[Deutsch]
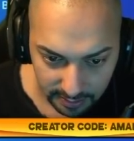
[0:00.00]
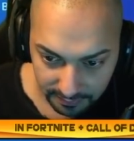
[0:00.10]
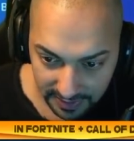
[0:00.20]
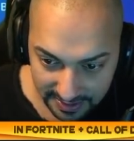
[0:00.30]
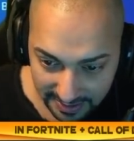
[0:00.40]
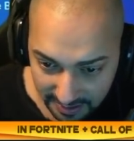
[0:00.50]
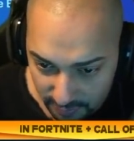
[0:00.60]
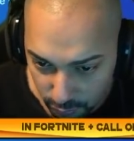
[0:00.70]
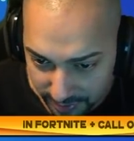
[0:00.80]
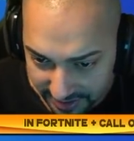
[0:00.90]
Wer ist das?
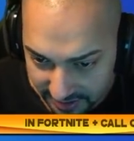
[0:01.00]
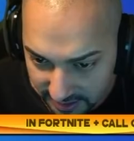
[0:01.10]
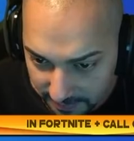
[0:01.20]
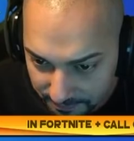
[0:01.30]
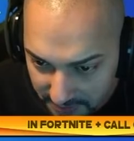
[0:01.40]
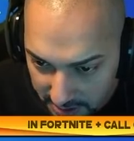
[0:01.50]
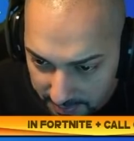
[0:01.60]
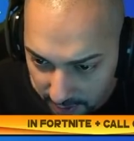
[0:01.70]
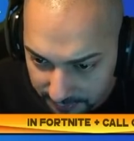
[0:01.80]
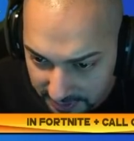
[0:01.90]
Reese. Immer
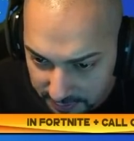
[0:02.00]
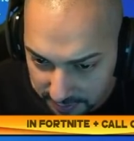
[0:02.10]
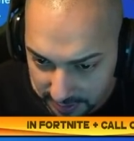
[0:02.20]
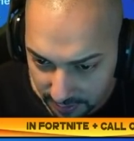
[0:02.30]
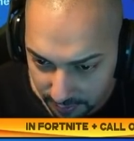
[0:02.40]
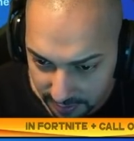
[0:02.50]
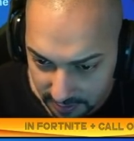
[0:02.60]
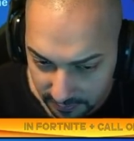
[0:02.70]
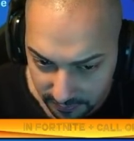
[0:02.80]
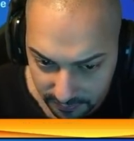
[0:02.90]
auf der Suche nach neuen Tr
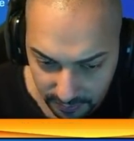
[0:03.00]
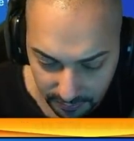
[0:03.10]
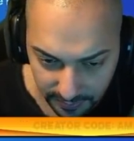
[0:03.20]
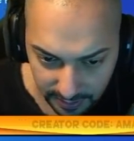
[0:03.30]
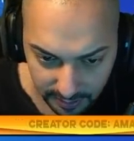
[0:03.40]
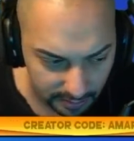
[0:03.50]
Trophäen.